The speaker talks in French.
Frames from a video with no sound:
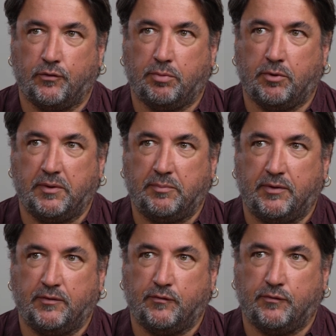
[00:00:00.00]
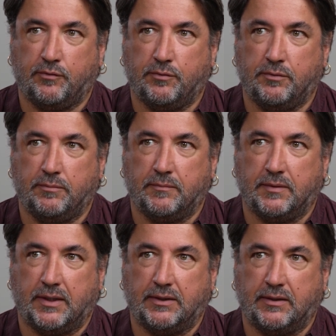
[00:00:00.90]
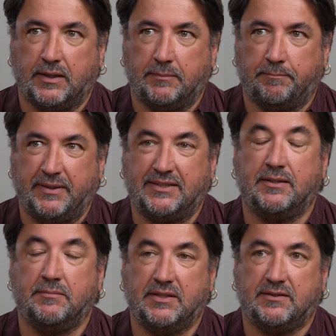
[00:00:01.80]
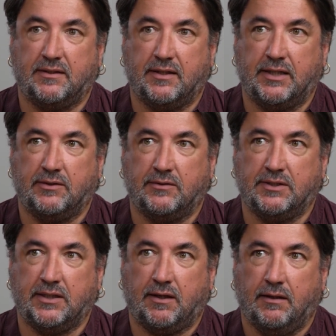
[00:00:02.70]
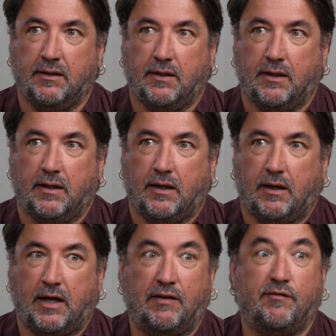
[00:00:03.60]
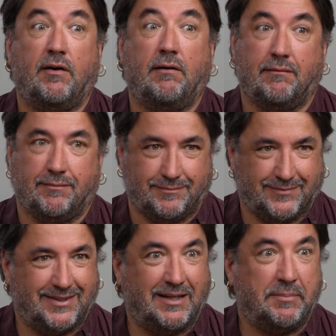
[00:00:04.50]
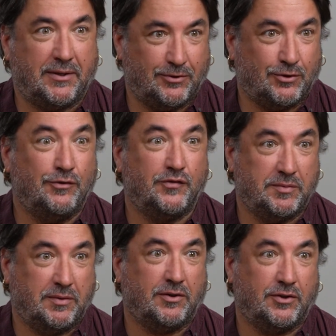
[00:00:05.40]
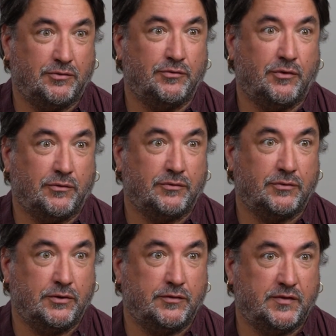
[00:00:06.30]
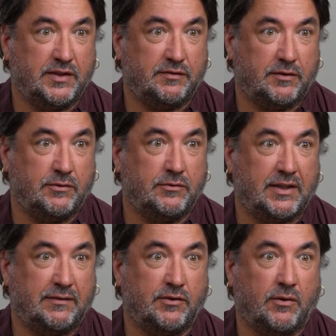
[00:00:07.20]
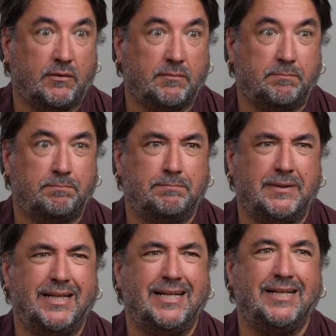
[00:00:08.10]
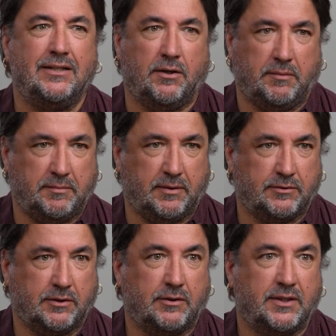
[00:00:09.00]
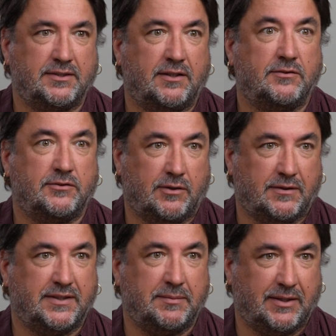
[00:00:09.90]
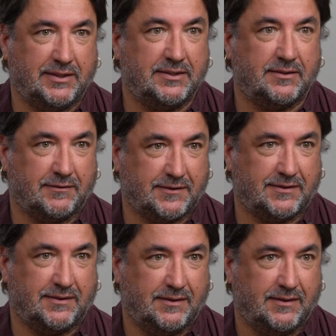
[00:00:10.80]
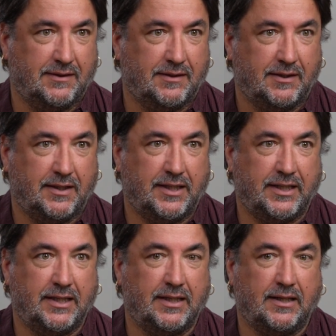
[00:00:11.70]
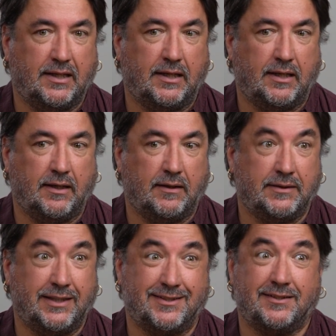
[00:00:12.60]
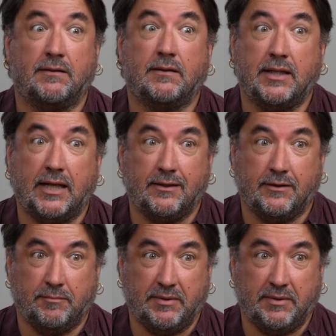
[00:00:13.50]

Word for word: Le premier point de vue est, est pessimiste et de dire, avant la période de confinement que nous avons de vivre, nous avions énormément de connaissances sur l'enseignement à distance et des centaines de